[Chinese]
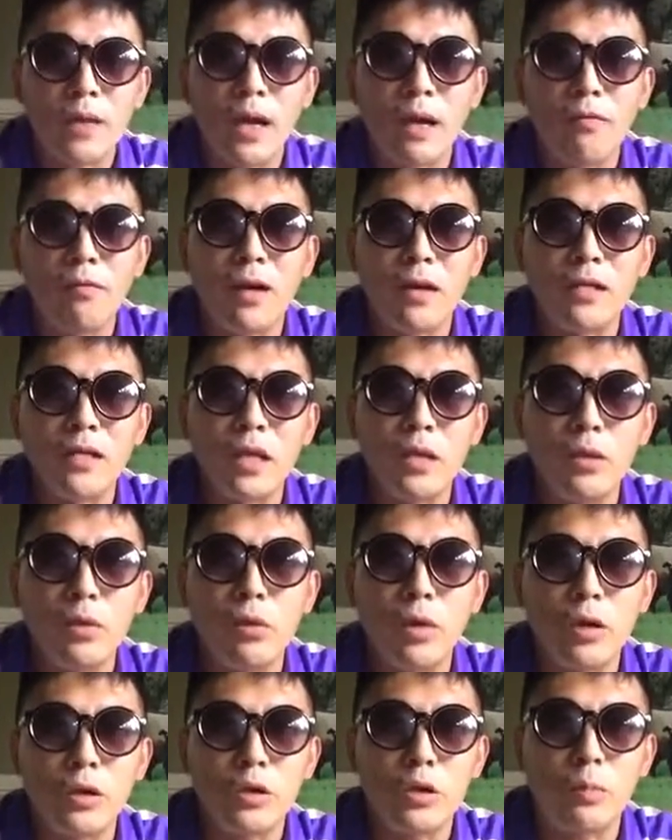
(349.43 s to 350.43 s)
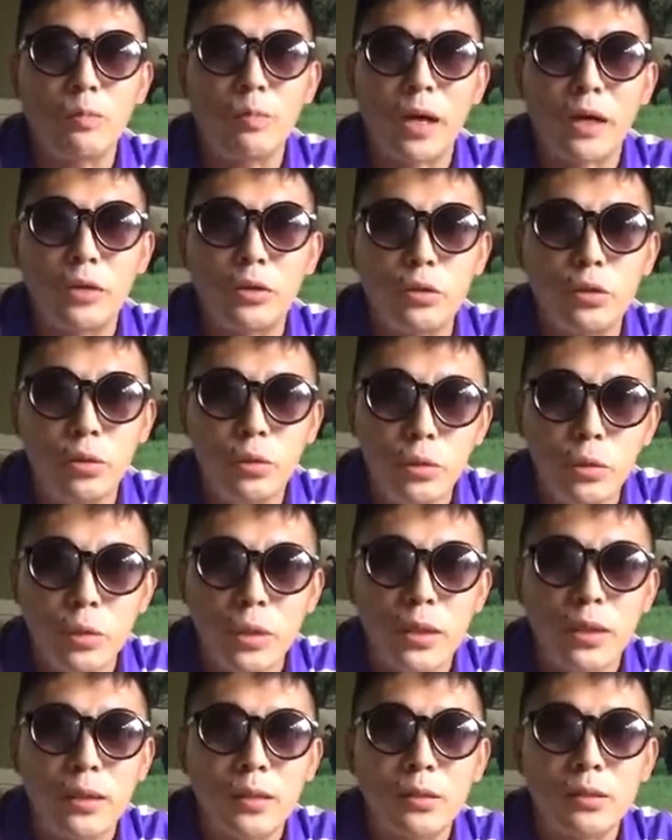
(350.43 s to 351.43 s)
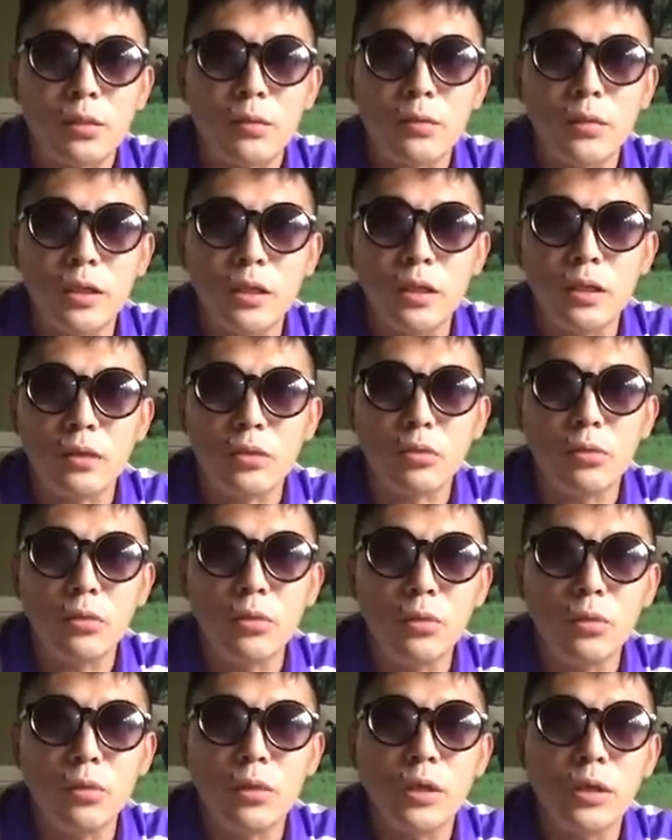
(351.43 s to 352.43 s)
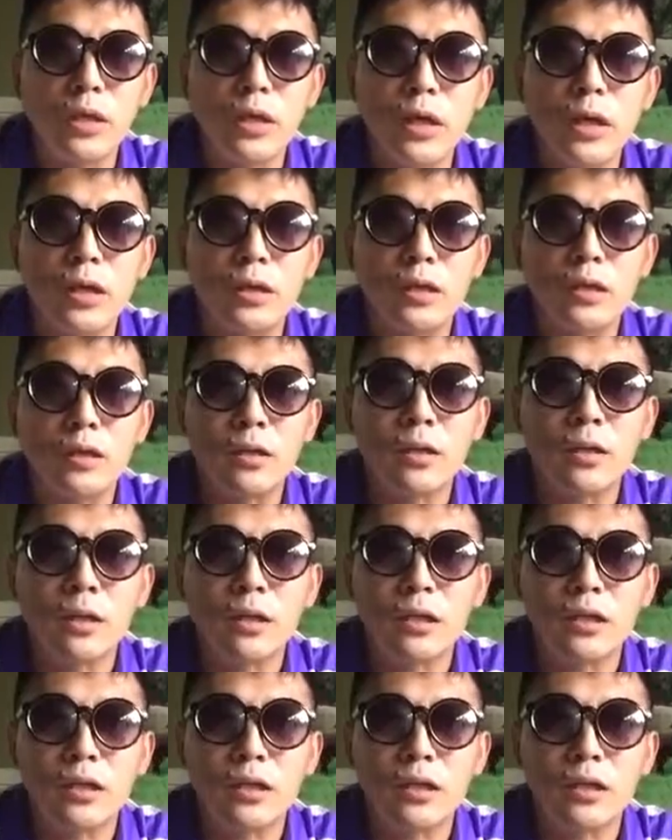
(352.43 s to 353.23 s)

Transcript: 啊，往前挪就是把军队从这个中国的